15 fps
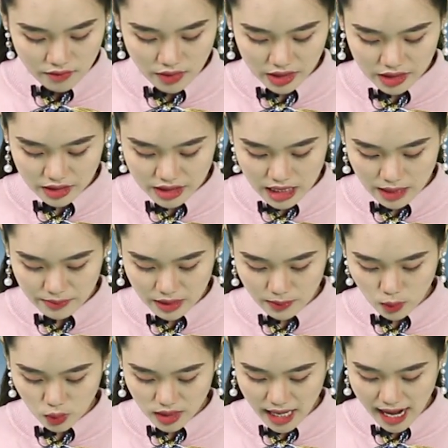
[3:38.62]
Vàng nữ trang
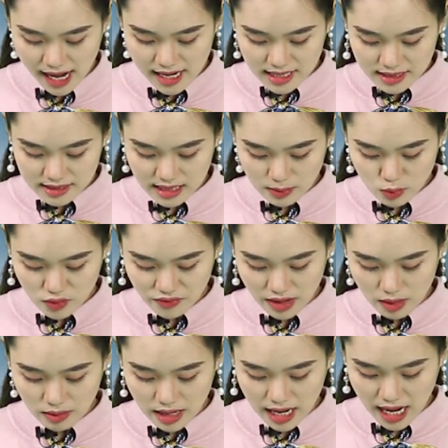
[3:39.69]
14K giá mua
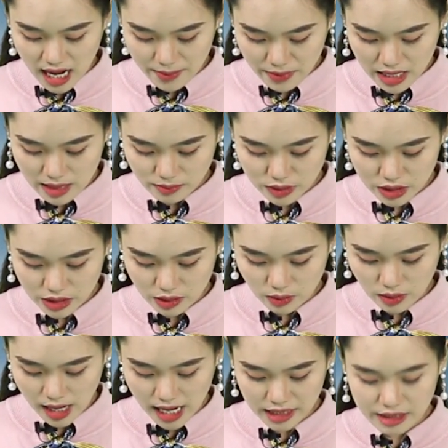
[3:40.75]
vào là 25 triệu
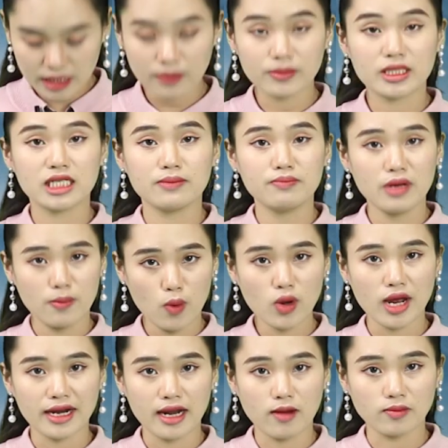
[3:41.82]
291
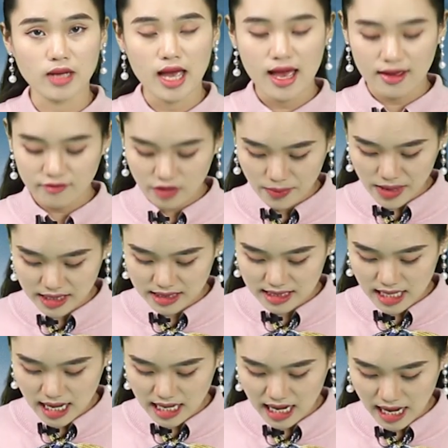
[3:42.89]
ngàn đồng và bán
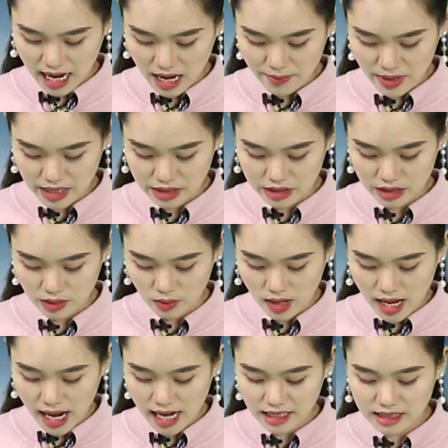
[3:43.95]
ra là 27 triệu
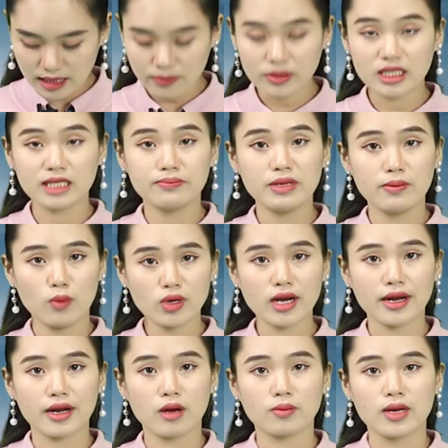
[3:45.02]
291
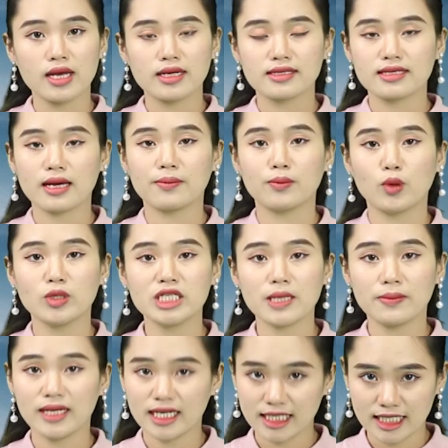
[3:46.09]
ngàn đồng, giảm
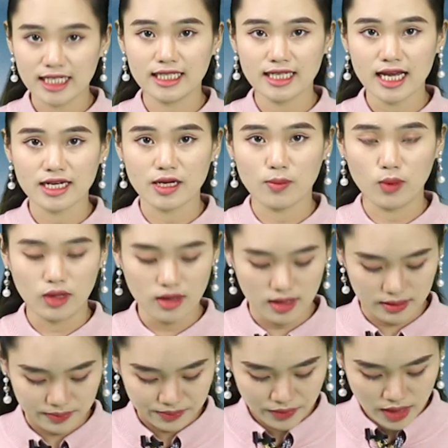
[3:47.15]
409 ngàn đồng một lượng.